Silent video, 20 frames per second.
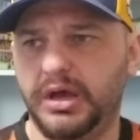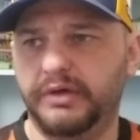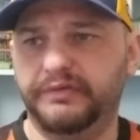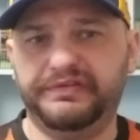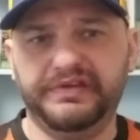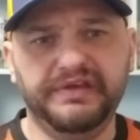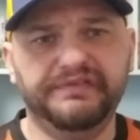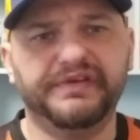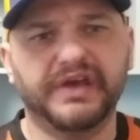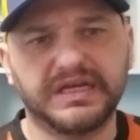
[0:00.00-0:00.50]

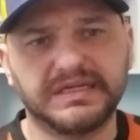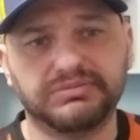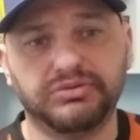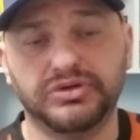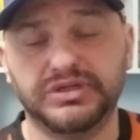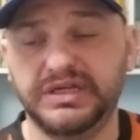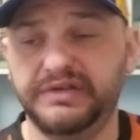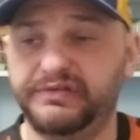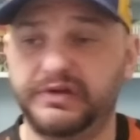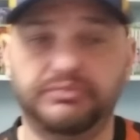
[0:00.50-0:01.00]
vif,
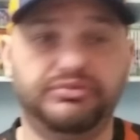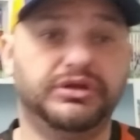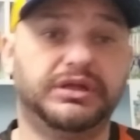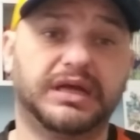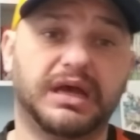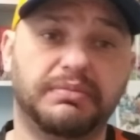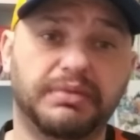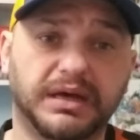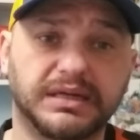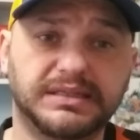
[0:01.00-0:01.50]
explosif et puis
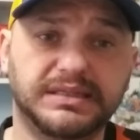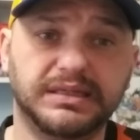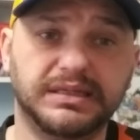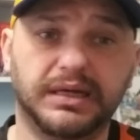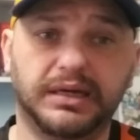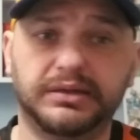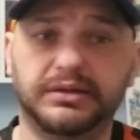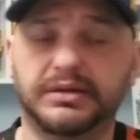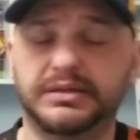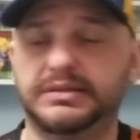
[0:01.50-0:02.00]
très précis
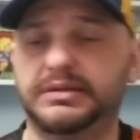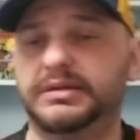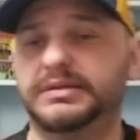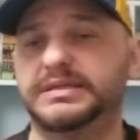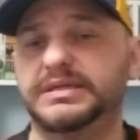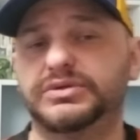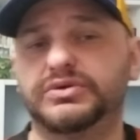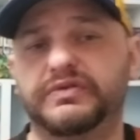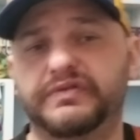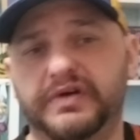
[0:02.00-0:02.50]
hein, dans,
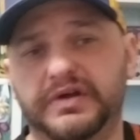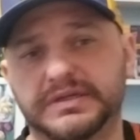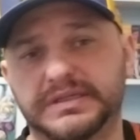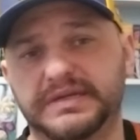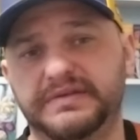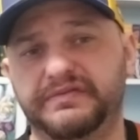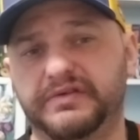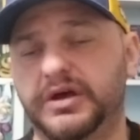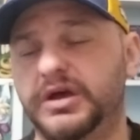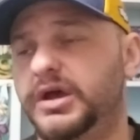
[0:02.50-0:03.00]
ses
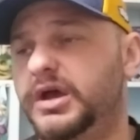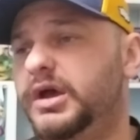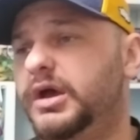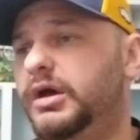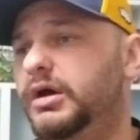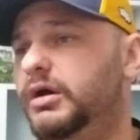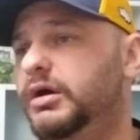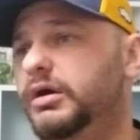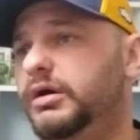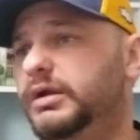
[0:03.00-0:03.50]
offensives.
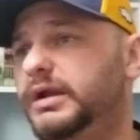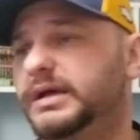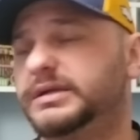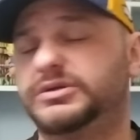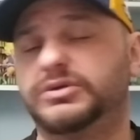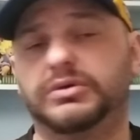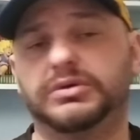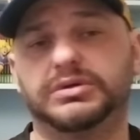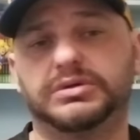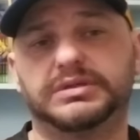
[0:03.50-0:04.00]
là,
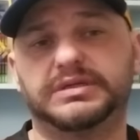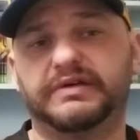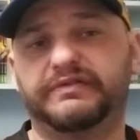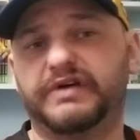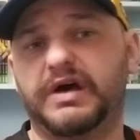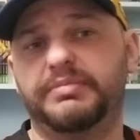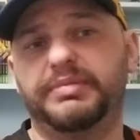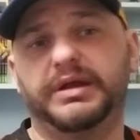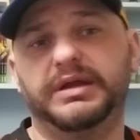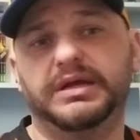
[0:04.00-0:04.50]
son, sa
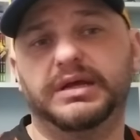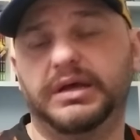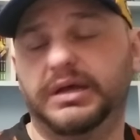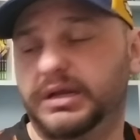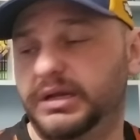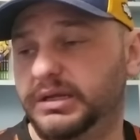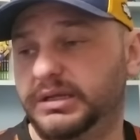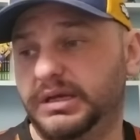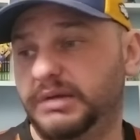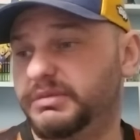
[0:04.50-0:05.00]
frappe, elle est,
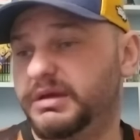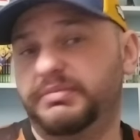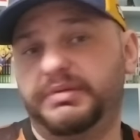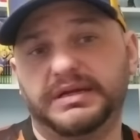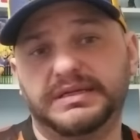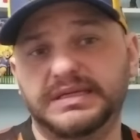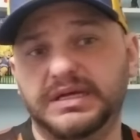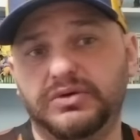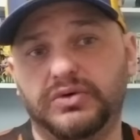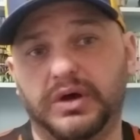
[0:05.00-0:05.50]
elle est, très bien
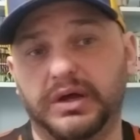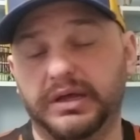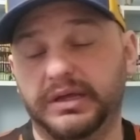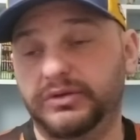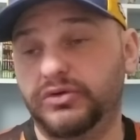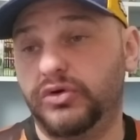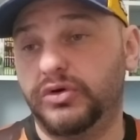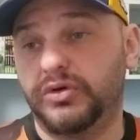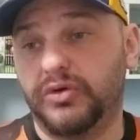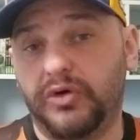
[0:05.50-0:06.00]
placée. quoi. Et
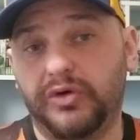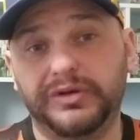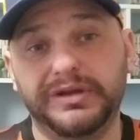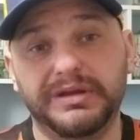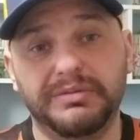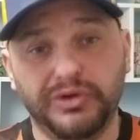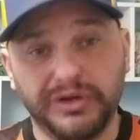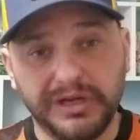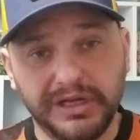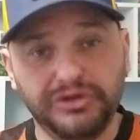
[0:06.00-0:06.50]
donc, on
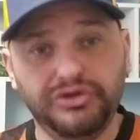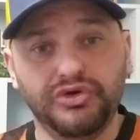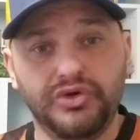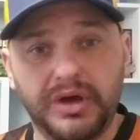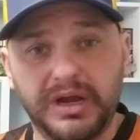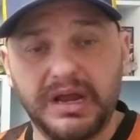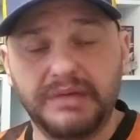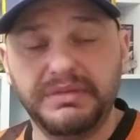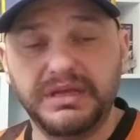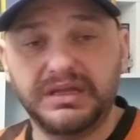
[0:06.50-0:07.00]
est mené 2
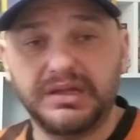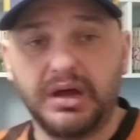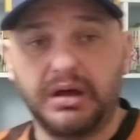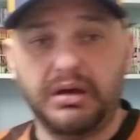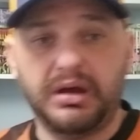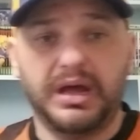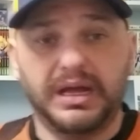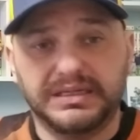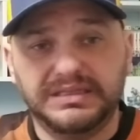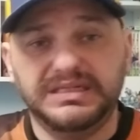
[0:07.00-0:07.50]
à la
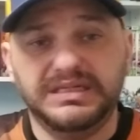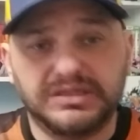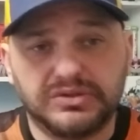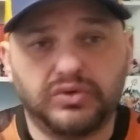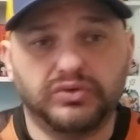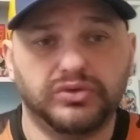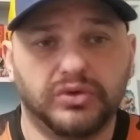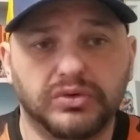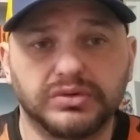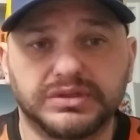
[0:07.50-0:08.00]
mi-temps à 10
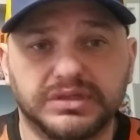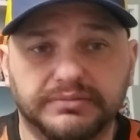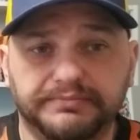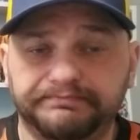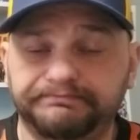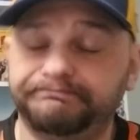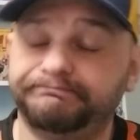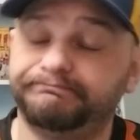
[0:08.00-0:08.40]
contre 11.